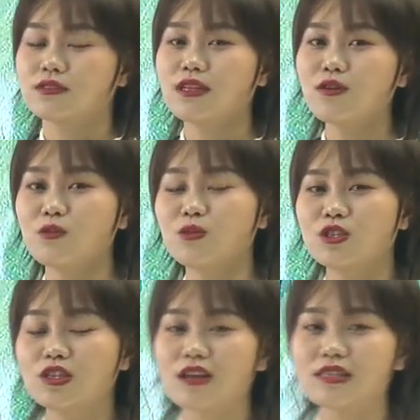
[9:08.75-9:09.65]
那我们
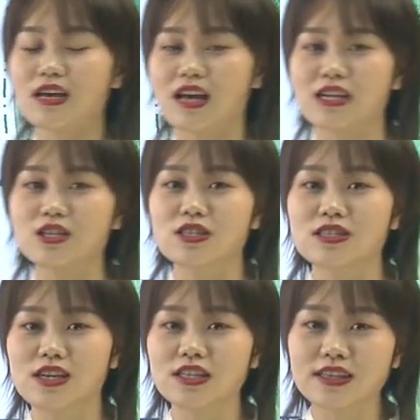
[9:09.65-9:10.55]
知道，在寒食
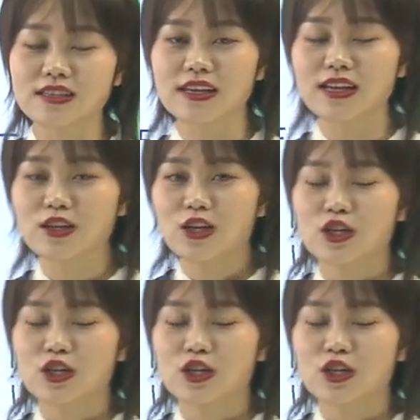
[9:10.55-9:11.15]
节这一天，